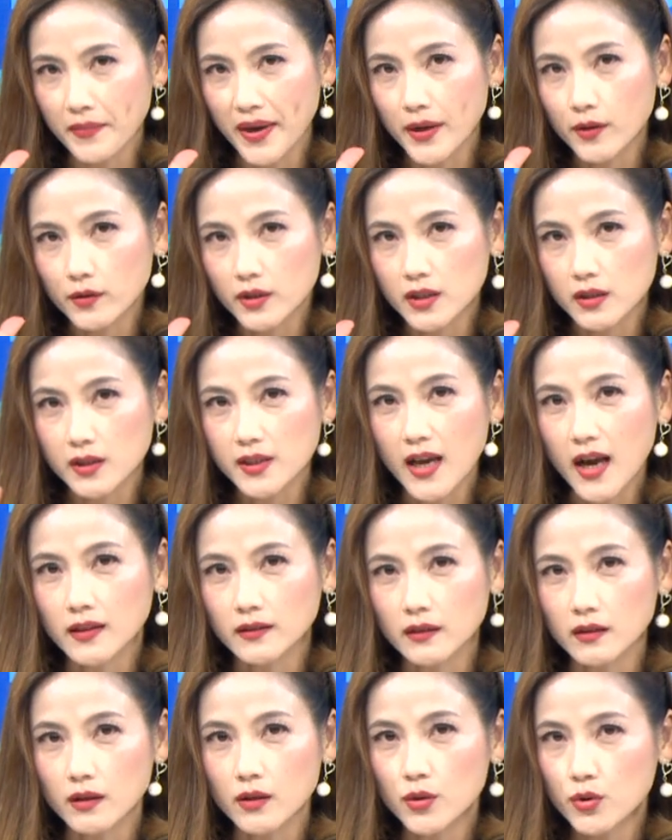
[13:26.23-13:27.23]
没有影
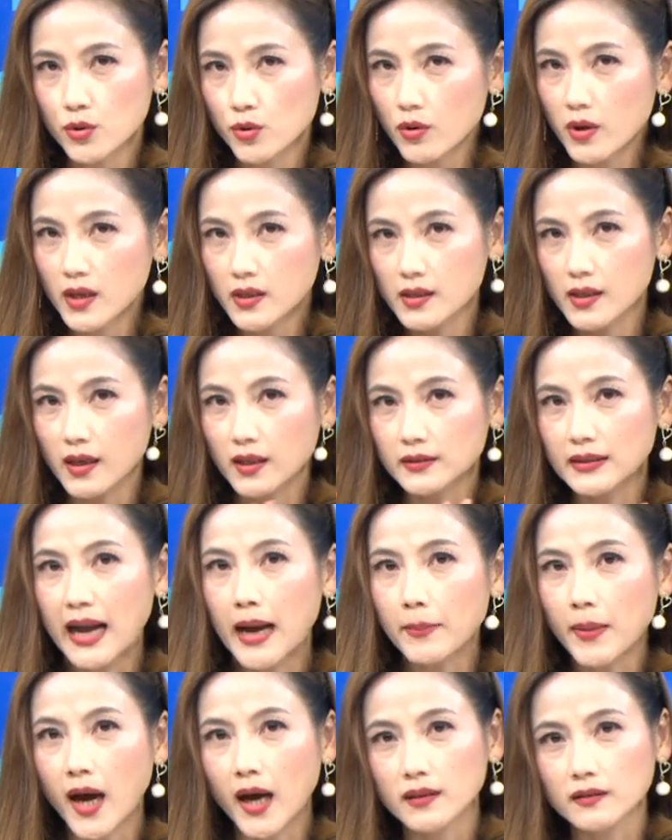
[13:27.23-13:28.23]
响的，所以这个
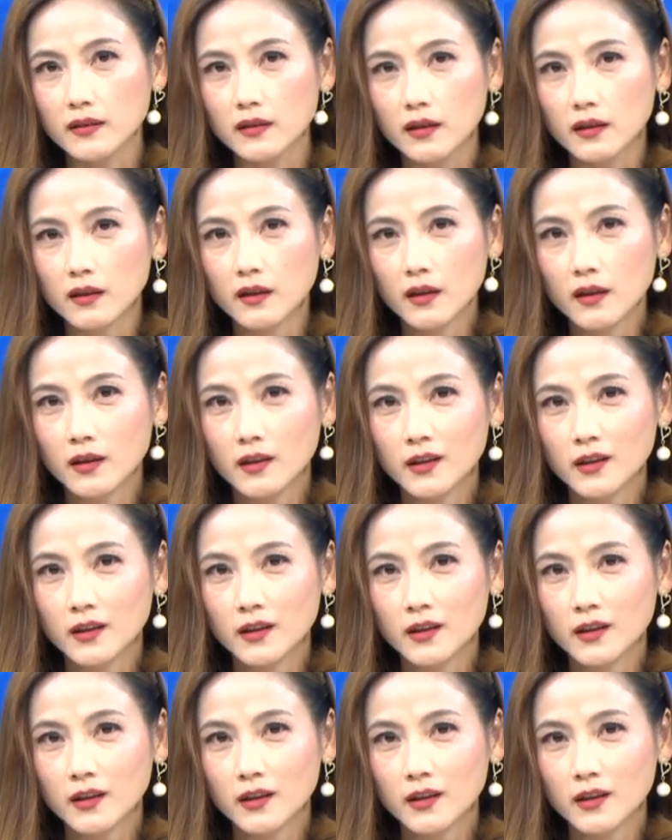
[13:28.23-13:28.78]
大盘呢。